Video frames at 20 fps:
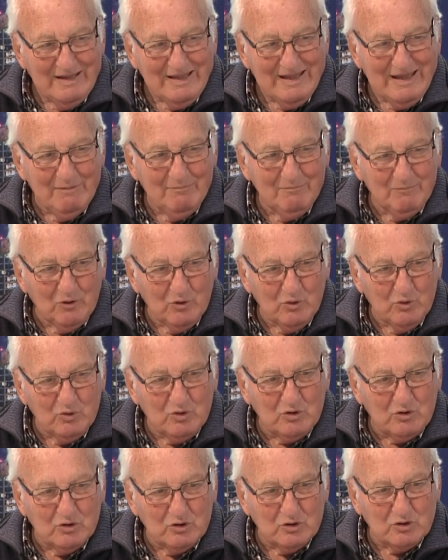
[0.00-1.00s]
en
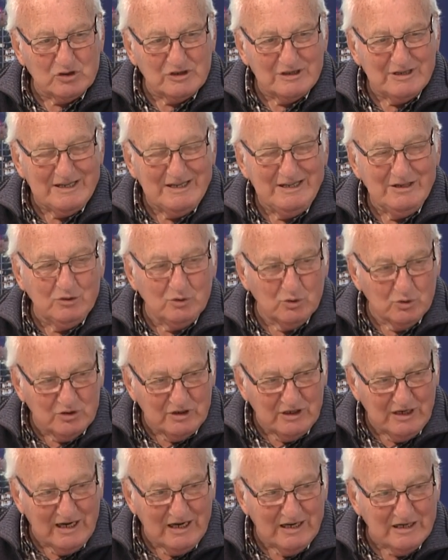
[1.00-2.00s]
productos
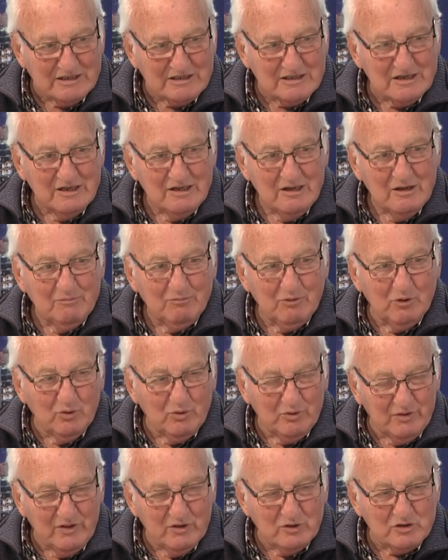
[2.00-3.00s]
industriales
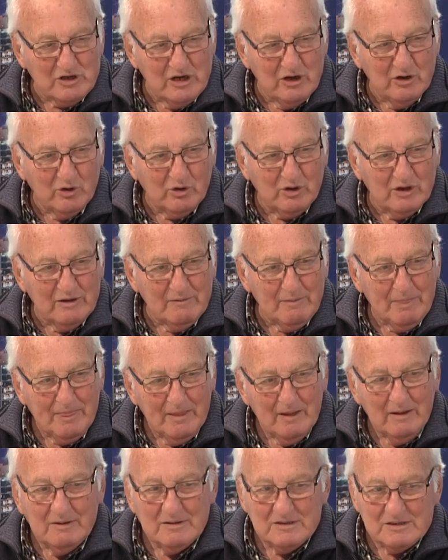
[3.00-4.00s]
producidos en Lorca
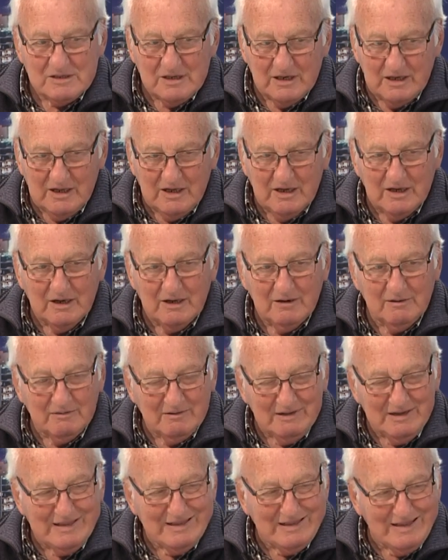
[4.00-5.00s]
sería
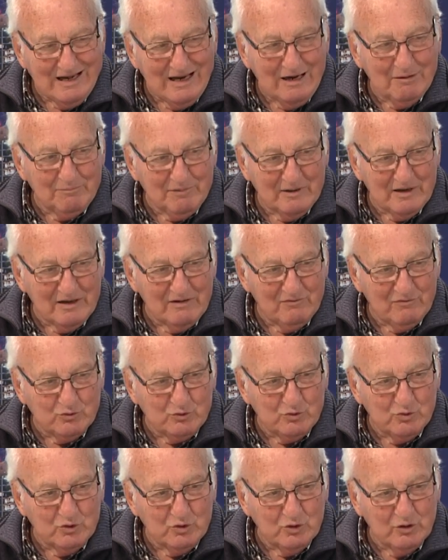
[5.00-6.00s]
ideal para el
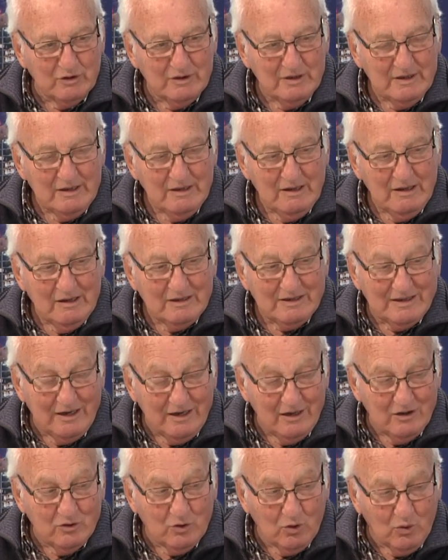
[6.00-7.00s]
futuro.
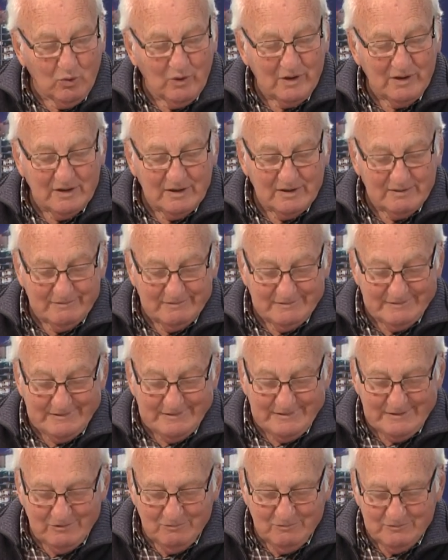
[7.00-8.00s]
Teniendo en cuenta,
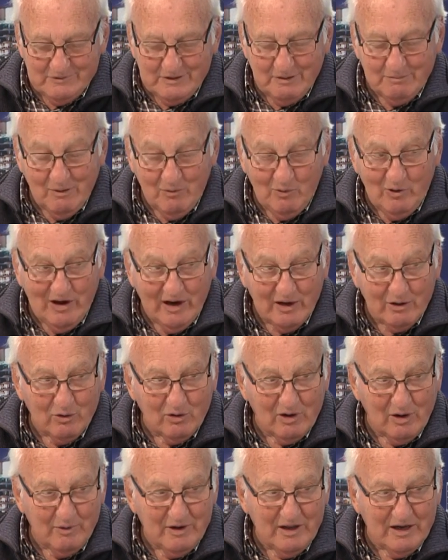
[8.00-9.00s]
es tema muy largo
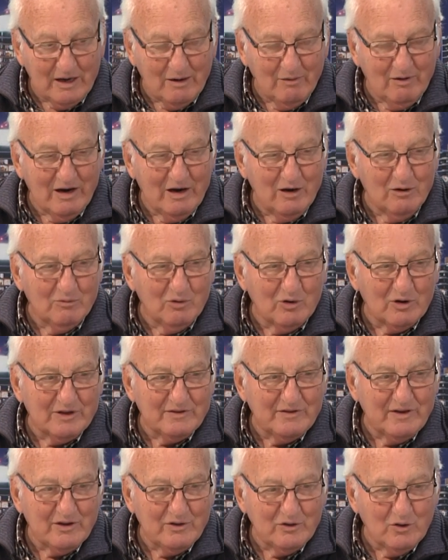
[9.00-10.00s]
que habría que hablarlo, porque
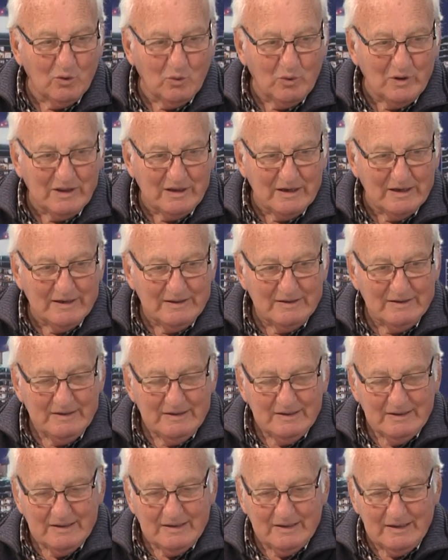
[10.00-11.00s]
teniendo en cuenta
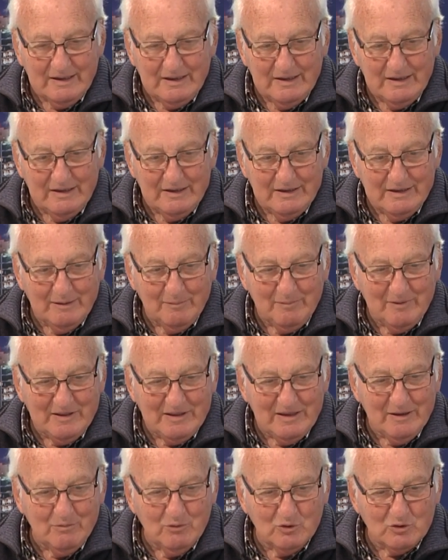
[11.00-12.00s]
que
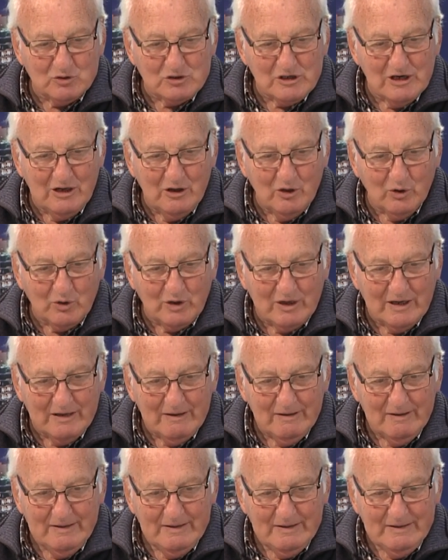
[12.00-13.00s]
dependemos en
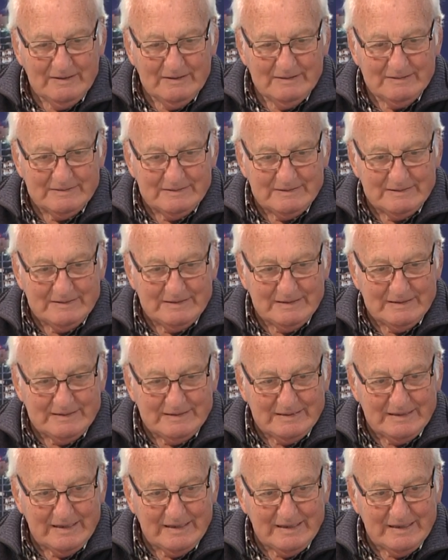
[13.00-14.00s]
Lorca de
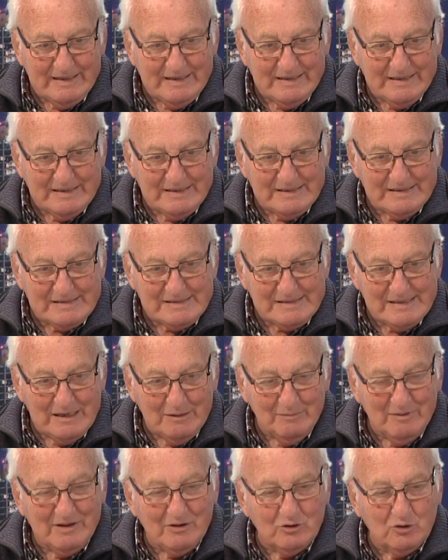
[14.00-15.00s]
tres
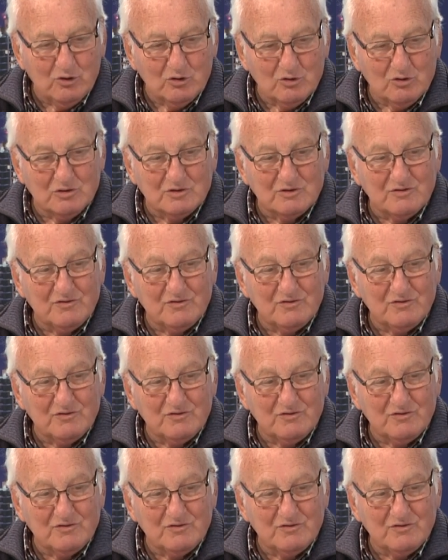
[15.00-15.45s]
elementos